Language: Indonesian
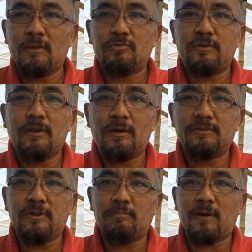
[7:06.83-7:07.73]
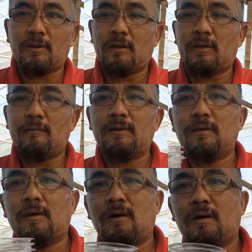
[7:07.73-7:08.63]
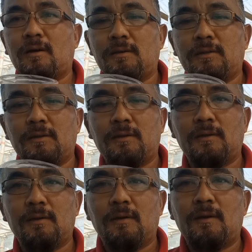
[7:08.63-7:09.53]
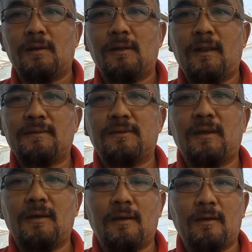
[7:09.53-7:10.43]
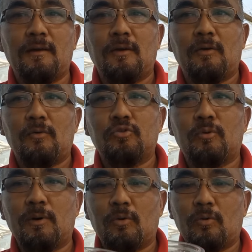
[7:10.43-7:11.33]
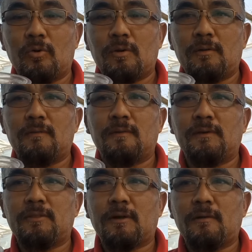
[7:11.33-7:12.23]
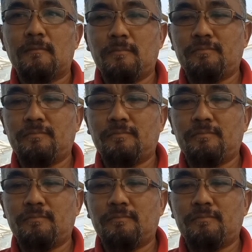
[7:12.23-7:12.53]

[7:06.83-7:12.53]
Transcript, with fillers: saya eh, sudah siapkan kan kawan nah, eh, ini gelas ya untuk mengukur kita